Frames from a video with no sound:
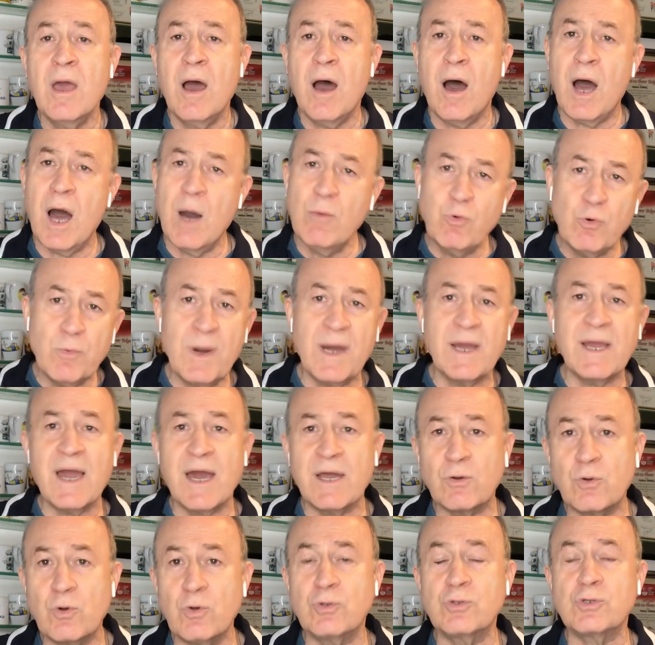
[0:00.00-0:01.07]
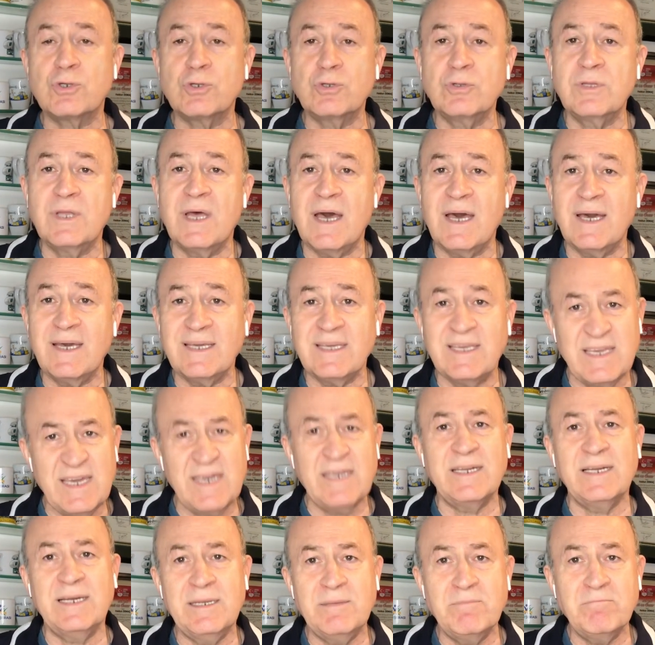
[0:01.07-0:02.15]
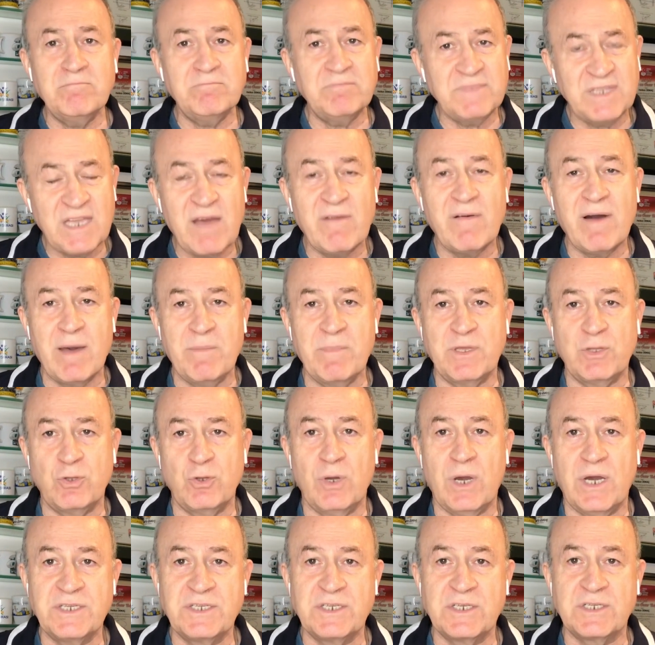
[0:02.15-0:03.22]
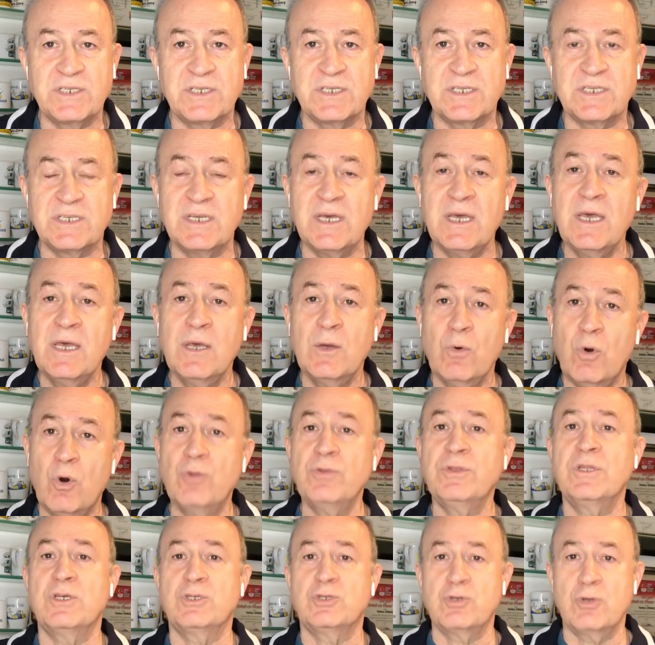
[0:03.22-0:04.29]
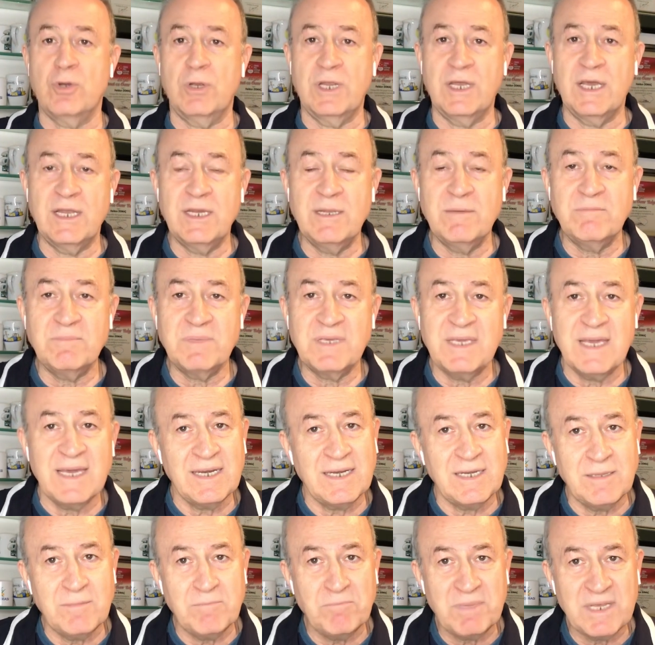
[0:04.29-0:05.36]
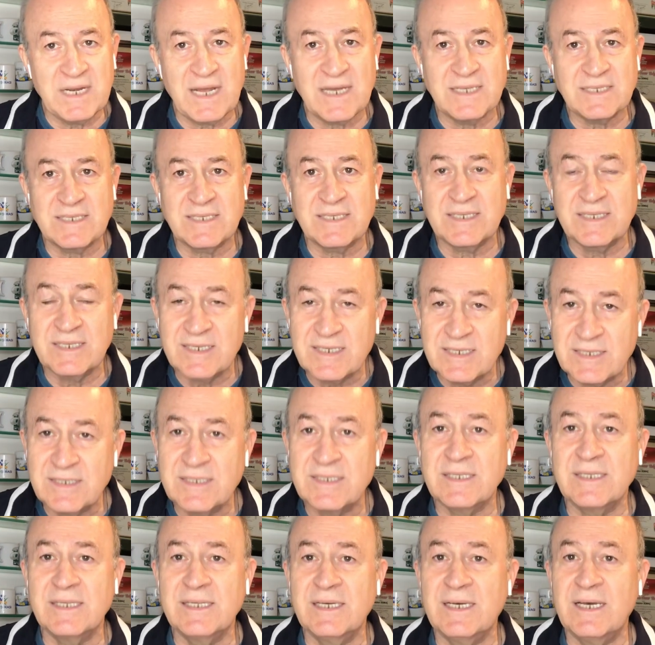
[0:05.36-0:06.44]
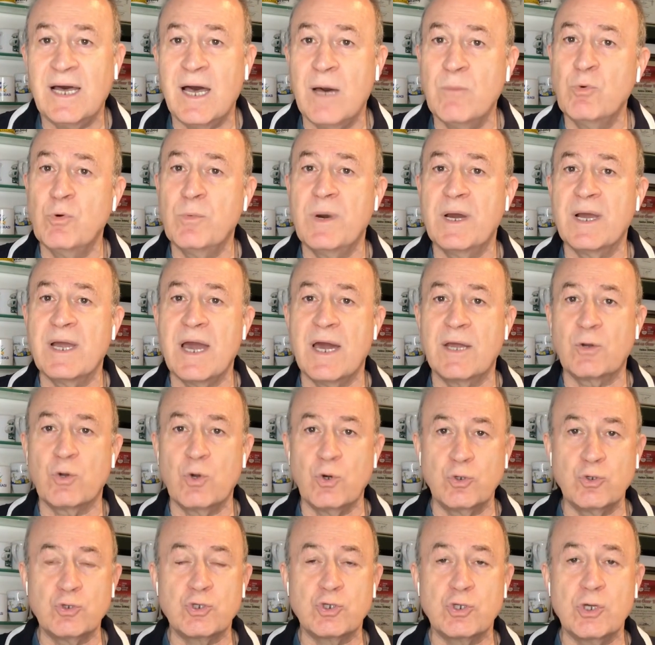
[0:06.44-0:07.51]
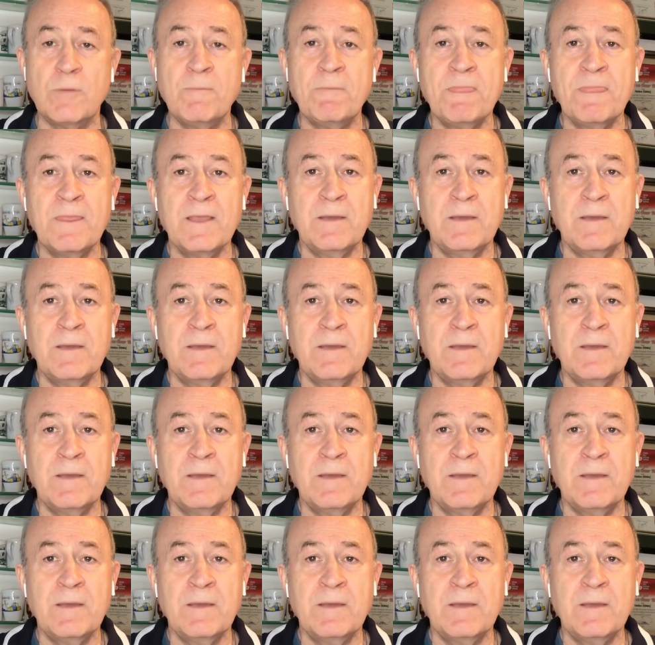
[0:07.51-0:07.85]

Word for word: Abu Bakar konusunda gerilim devam ediyor açıkçası. Onu da söyleyelim. Gerilim biraz sıkıntılı Abu Bakar konusu.